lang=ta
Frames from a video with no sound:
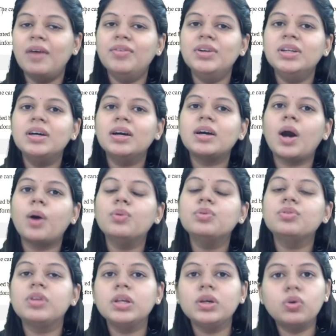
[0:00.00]
அவனுக்கு
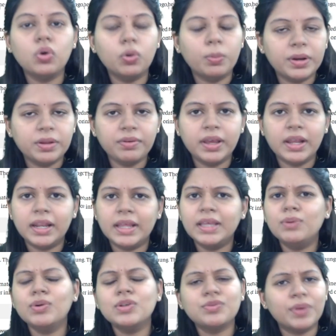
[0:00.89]
கவுன்சிலிங் கூப்பிடவே
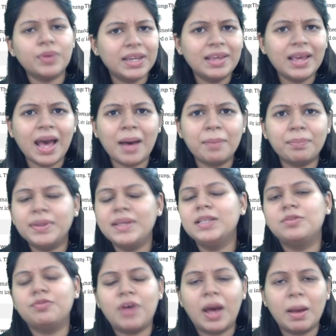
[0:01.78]
இல்லை ஹி வாஸ் வெரி ஹாப்பி
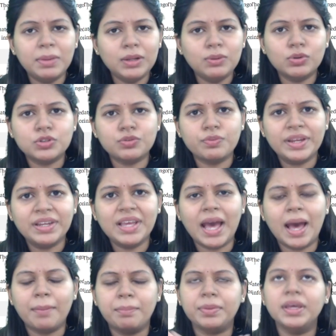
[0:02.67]
இஸ் ஃபேமிலி வாஸ்
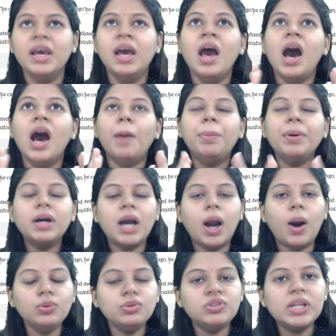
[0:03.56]
வெரி ஹாப்பி அப்போ
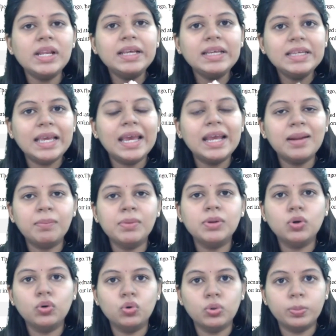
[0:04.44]
கவுன்சிலிங் ஏன்
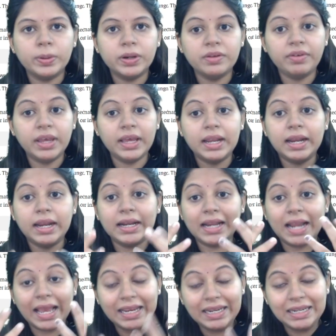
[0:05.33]
நம்மளுக்கு கூப்பிடவே இல்லை
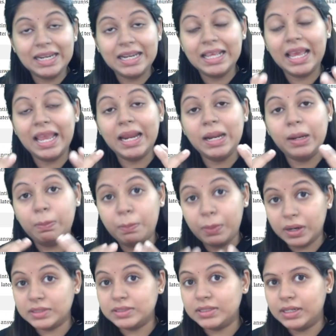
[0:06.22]
நைன்டி எயிட்
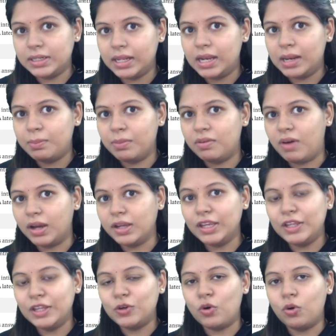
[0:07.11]
பர்சன்டேஜ் நம்ம
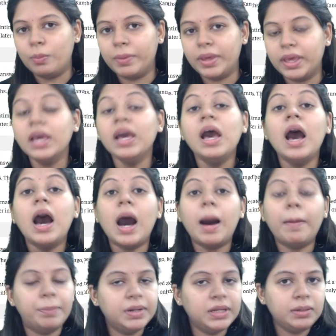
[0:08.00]
வாங்கியிருக்கோமே
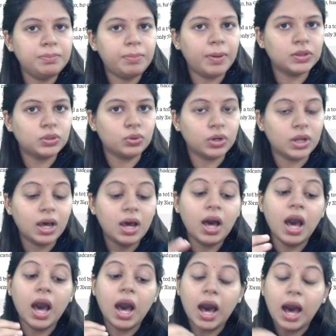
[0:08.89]
அப்படின்னு பார்த்தோன்னா
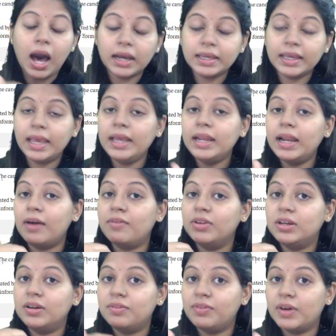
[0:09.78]
அகெயின்
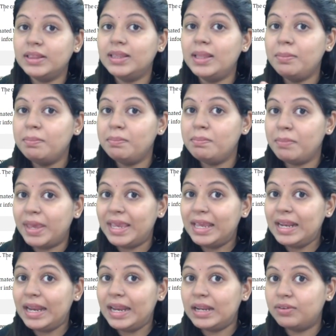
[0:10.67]
அவனுக்கு வந்த
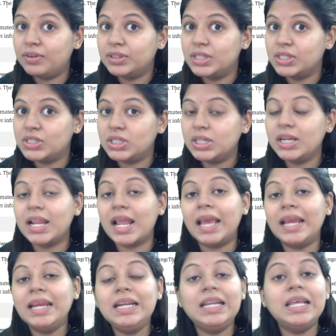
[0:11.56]
மெயில் என்ன வந்துச்சு
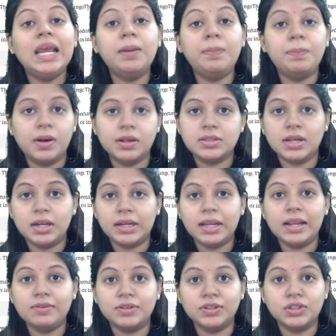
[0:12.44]
நைன்டி எயிட்
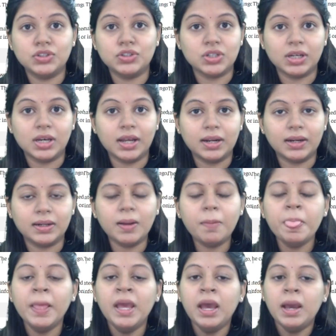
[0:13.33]
பர்சன்டேஜ் வந்துச்சு
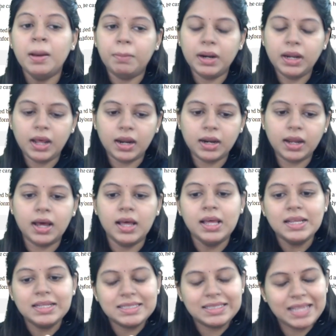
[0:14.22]
கரெக்டாக பட் ஆனால்
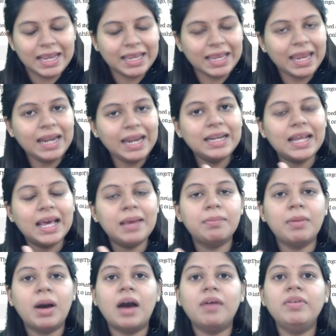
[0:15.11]
செகண்ட்
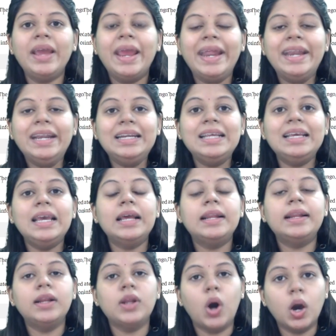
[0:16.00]
டைம் அவன்
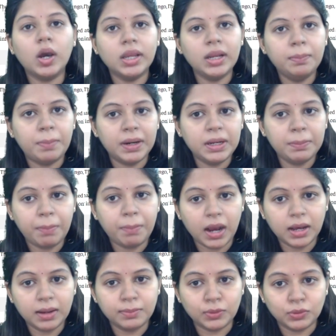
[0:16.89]
என்டிஏல லாகின் பண்ணி
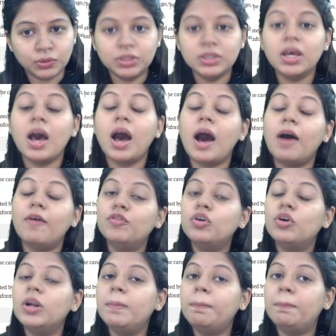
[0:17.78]
பார்க்கும்போது
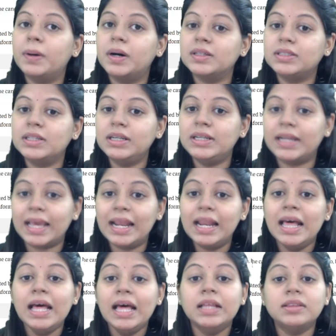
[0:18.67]
அவனோட
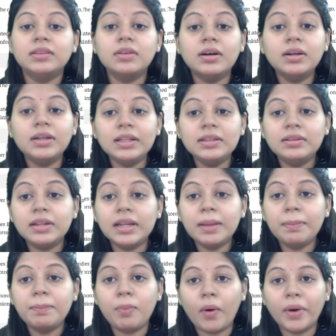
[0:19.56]
பர்சன்டேஜ் தேர்ட்டி
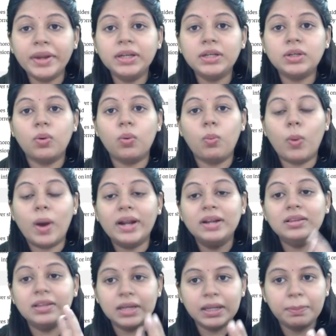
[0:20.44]
த்ரீ பாயிண்ட்
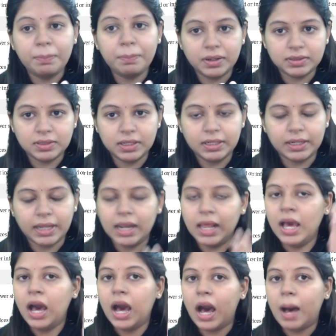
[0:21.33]
ஒன் த்ரீ
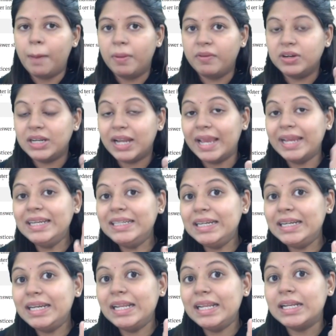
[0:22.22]
பர்சன்டேஜ் அப்போ அவன்
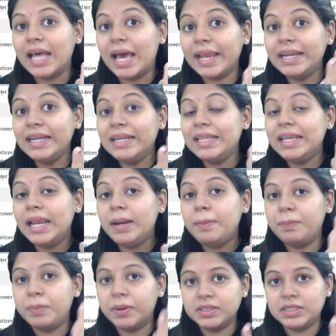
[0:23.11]
நைன்டி நைன்டி எயிட்